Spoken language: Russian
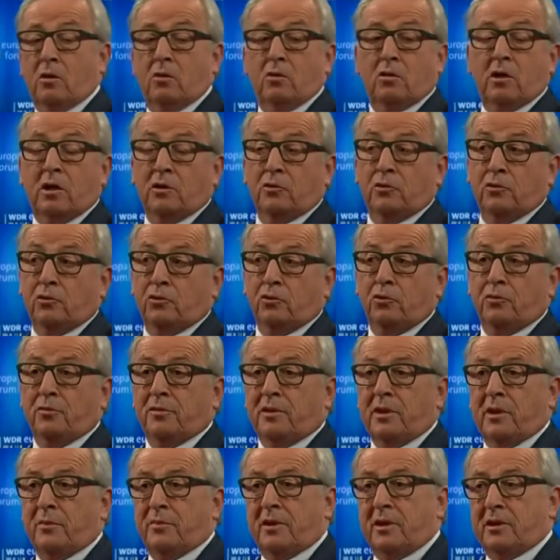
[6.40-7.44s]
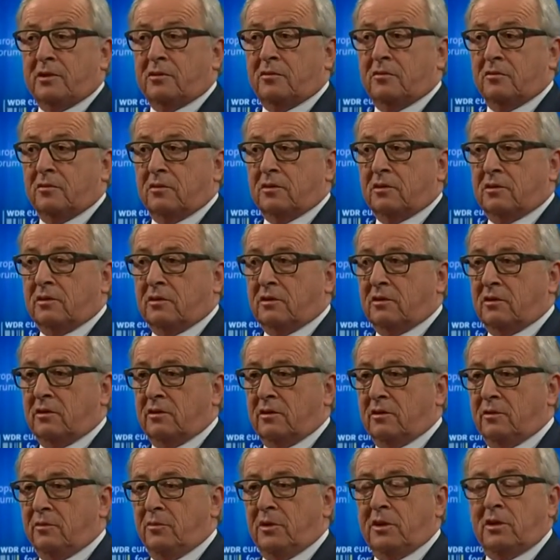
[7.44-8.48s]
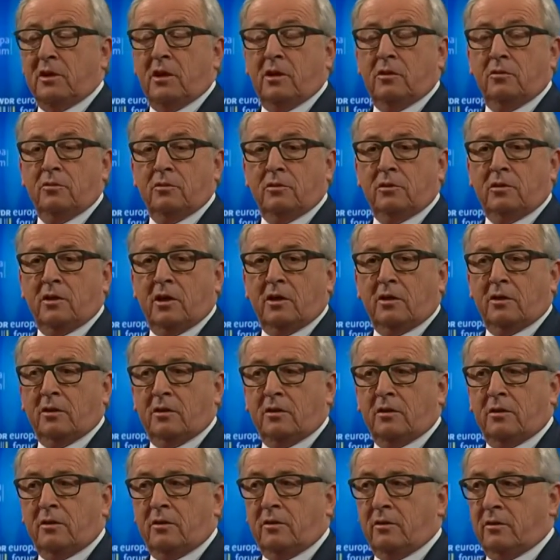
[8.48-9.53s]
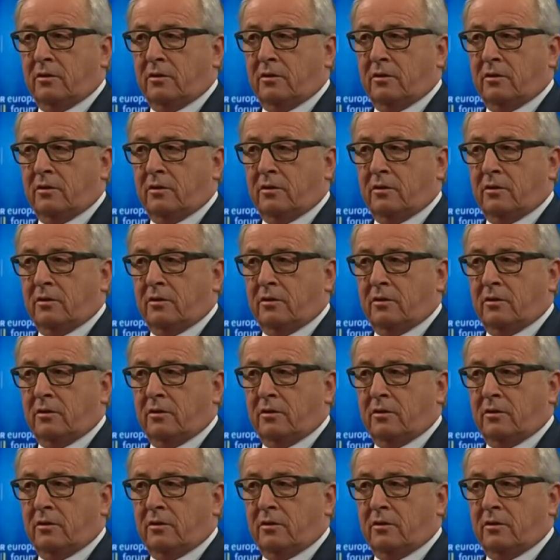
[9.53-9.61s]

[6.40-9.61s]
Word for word: официальный ну, представитель Еврокомиссии. Речь на переговорах будет